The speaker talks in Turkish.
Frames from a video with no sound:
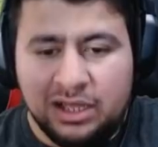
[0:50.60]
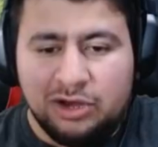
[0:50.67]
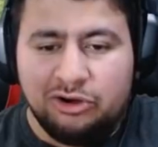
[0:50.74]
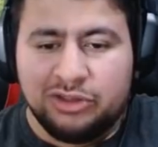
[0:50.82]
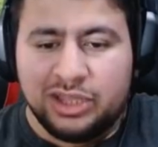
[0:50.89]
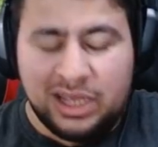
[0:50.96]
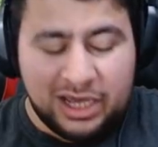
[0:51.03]

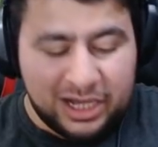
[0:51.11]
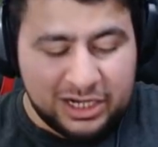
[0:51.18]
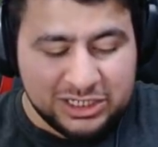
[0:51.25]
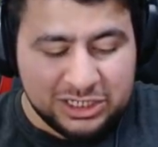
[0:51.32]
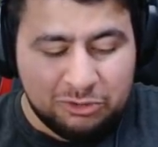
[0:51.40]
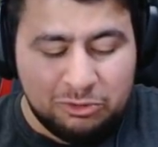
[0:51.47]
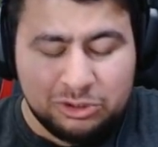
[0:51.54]
Onu ilk
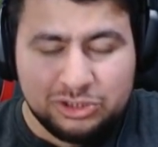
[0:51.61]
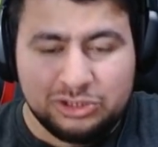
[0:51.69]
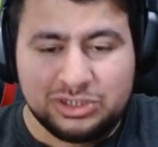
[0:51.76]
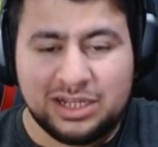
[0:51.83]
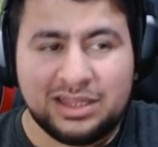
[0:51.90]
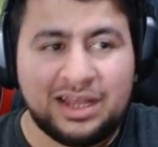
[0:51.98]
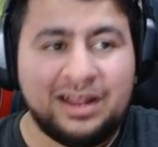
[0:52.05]
araçta görürsün
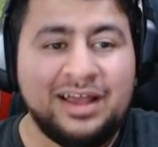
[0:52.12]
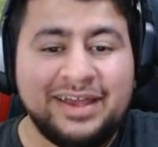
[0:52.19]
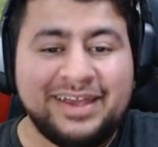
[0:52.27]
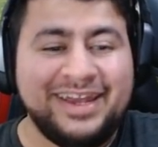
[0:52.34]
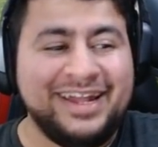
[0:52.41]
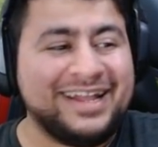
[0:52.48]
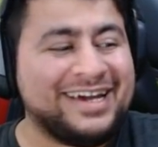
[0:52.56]
zaten.
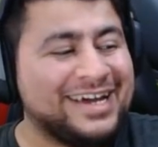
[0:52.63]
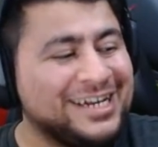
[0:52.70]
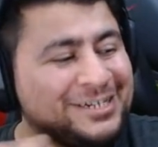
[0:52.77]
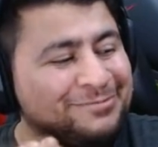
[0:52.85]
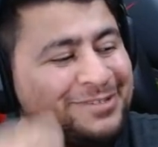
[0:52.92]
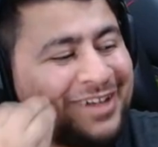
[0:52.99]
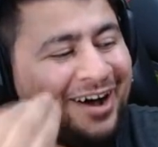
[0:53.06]
İlk
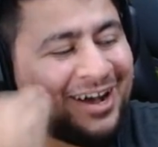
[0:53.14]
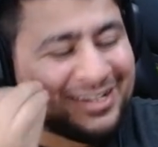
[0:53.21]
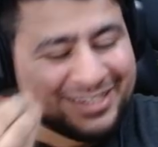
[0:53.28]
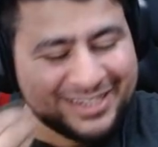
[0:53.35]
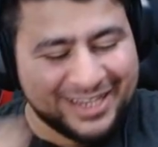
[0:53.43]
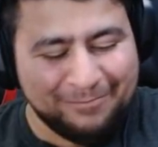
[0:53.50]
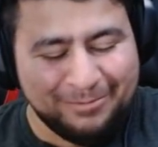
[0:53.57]
aracımız
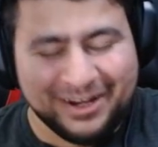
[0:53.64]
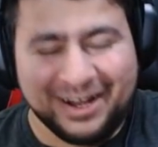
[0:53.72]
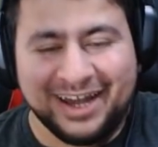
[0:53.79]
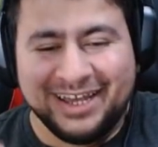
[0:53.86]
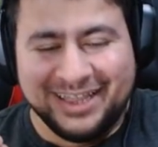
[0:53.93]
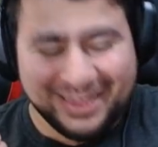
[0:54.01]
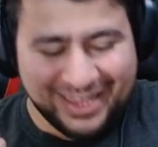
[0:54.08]
AZ1.
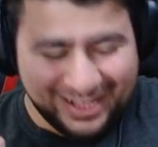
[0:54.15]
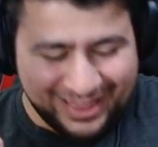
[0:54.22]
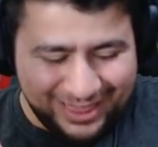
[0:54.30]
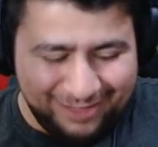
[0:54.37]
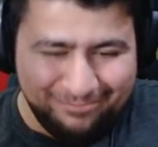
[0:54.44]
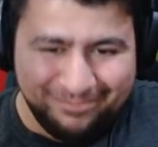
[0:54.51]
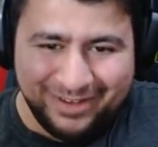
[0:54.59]
Ay
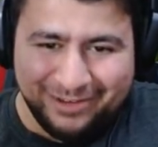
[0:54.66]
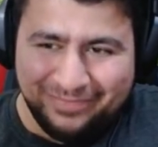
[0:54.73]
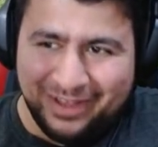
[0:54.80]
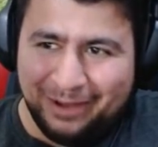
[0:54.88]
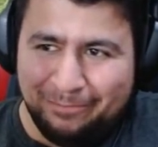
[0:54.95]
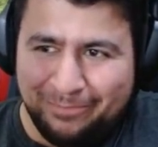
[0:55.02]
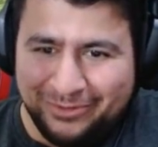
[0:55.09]
tatlım benim
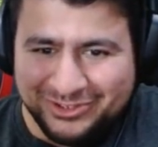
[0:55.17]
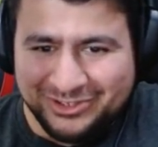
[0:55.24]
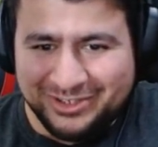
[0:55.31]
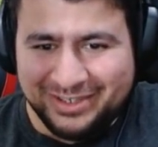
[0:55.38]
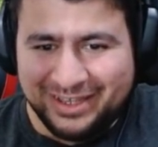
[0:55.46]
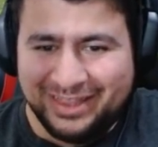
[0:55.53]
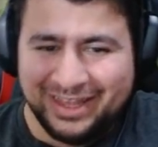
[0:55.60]
ne yapıyorsun
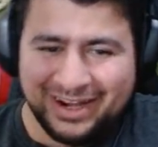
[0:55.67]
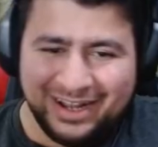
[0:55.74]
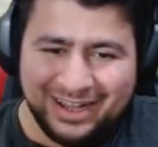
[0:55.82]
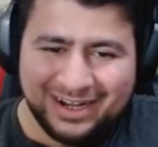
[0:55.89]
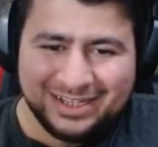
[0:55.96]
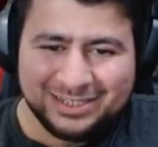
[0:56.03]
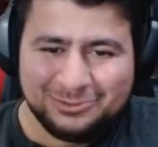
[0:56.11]
ya?
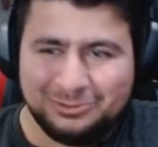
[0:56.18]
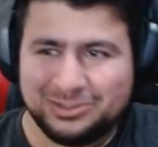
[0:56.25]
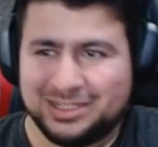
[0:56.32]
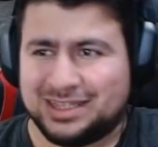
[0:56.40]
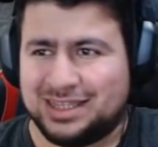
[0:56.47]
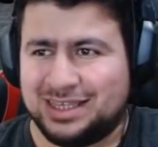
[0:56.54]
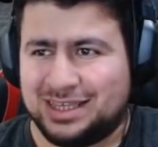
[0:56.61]
Nerelerdesin
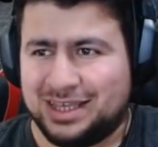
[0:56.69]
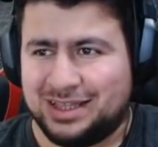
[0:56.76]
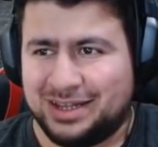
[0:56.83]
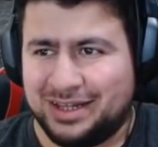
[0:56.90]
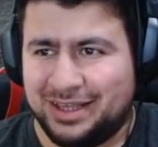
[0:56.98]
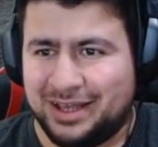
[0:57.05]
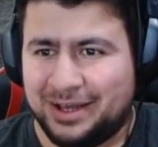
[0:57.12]
özettin
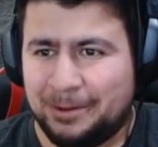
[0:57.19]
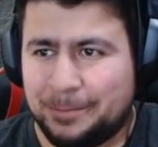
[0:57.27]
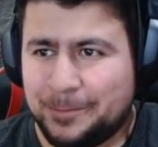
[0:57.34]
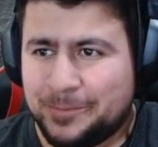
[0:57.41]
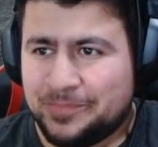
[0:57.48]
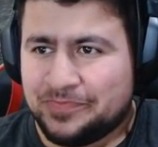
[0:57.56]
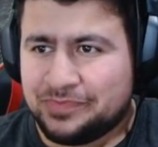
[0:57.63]
kendini ya.
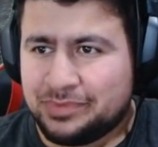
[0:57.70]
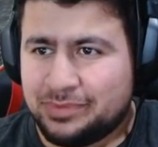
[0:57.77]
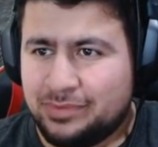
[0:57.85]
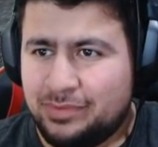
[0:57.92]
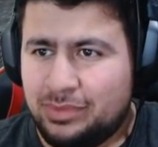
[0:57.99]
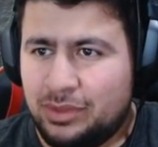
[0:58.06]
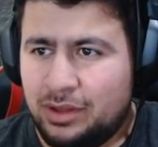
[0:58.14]

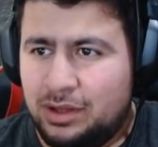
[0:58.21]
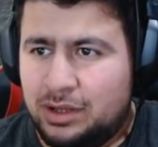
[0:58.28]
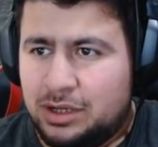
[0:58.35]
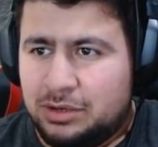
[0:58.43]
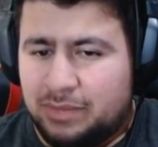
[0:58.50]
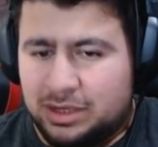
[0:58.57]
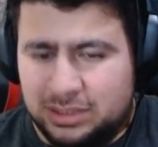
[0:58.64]

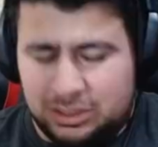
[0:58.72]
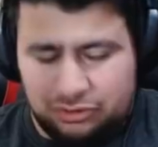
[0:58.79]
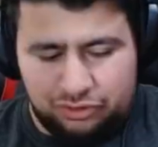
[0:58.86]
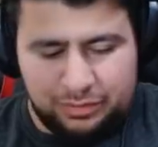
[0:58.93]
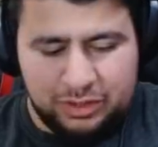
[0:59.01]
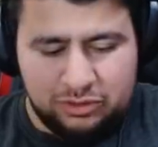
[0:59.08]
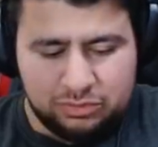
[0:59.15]
Baksana
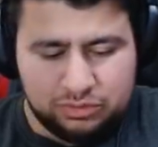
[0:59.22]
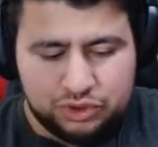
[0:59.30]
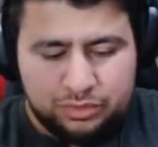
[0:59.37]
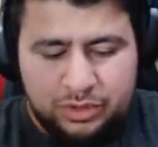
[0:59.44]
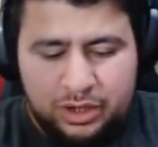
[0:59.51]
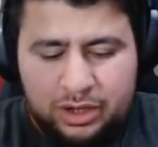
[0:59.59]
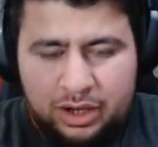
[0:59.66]
düğmeyi
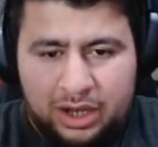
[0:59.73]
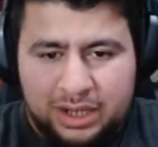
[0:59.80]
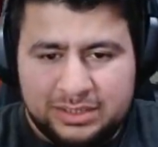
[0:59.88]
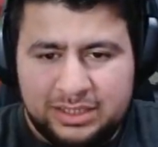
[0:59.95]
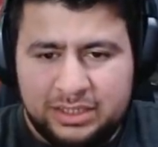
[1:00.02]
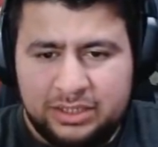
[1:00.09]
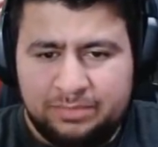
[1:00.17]
unutmuşum.
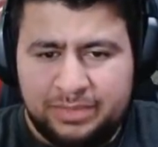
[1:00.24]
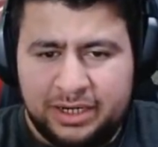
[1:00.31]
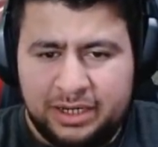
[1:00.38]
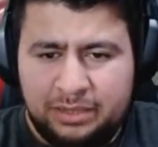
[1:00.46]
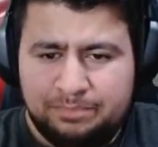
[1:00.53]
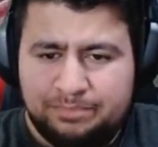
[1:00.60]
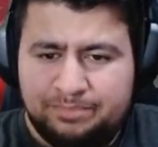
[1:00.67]

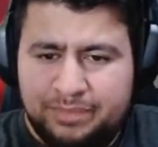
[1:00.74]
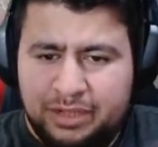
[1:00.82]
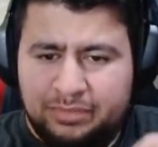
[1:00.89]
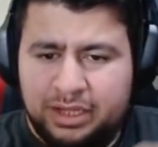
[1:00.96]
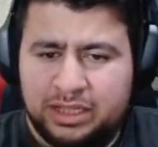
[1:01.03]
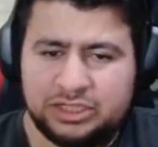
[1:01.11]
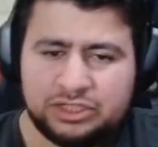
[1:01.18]
AZ1'i
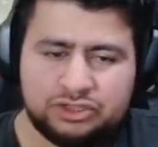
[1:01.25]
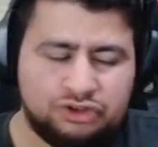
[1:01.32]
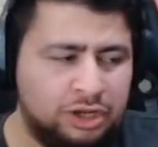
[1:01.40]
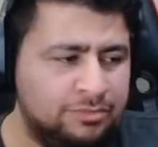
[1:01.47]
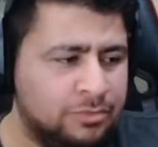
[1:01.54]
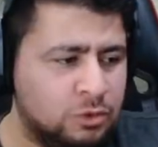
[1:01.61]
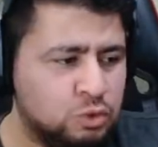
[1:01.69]
bilmeyenler için
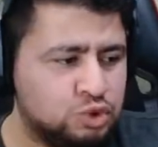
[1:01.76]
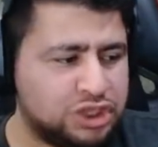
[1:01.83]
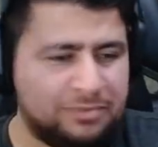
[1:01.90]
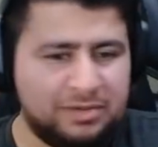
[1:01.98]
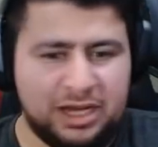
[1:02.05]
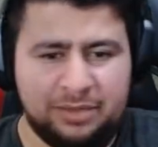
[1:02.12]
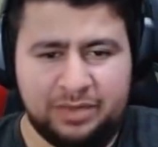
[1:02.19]
söyleyeyim.
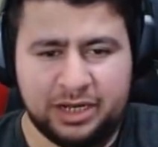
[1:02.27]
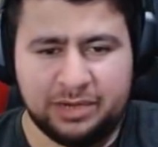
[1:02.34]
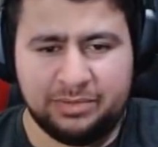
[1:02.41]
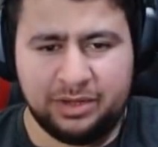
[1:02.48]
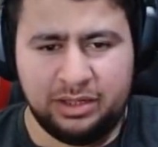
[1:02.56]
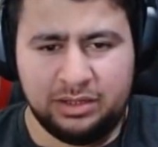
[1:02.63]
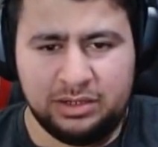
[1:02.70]
Uçabilen bir
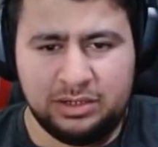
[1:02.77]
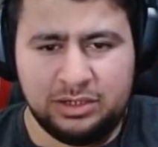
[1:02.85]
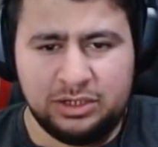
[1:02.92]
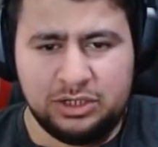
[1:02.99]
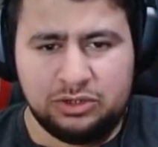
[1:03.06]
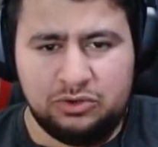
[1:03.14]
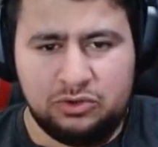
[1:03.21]
araba.
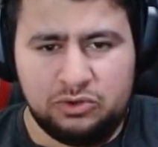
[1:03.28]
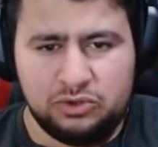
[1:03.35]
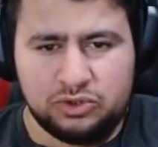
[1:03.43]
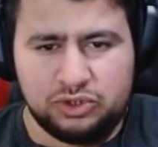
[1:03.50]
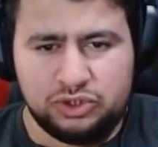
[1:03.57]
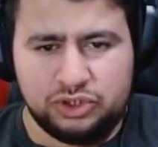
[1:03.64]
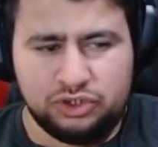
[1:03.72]

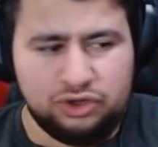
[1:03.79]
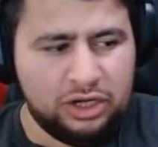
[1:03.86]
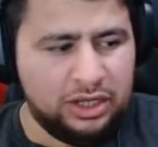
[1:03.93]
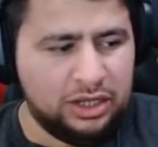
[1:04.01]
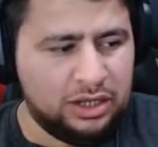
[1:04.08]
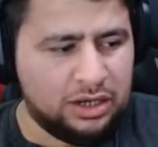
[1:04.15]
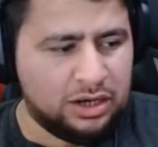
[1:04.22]
Görüyorsunuz
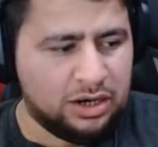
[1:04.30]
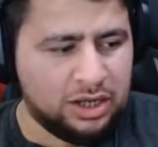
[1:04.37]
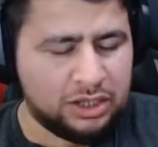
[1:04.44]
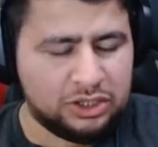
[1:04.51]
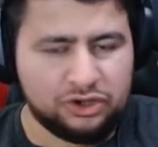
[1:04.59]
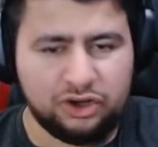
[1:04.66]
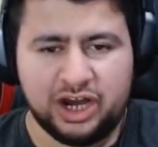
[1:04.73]
şöyle
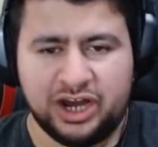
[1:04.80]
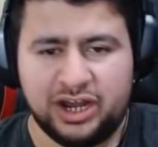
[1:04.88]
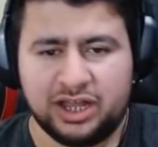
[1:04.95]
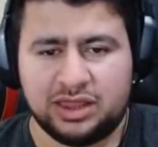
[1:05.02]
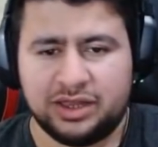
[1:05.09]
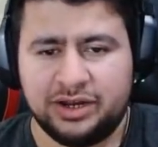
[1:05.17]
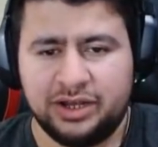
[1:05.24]
kaldırıyor
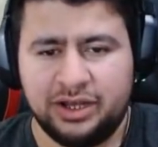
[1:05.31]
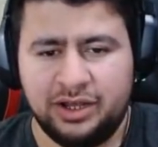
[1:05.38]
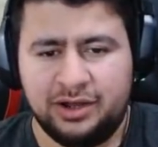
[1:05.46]
kanatlarını.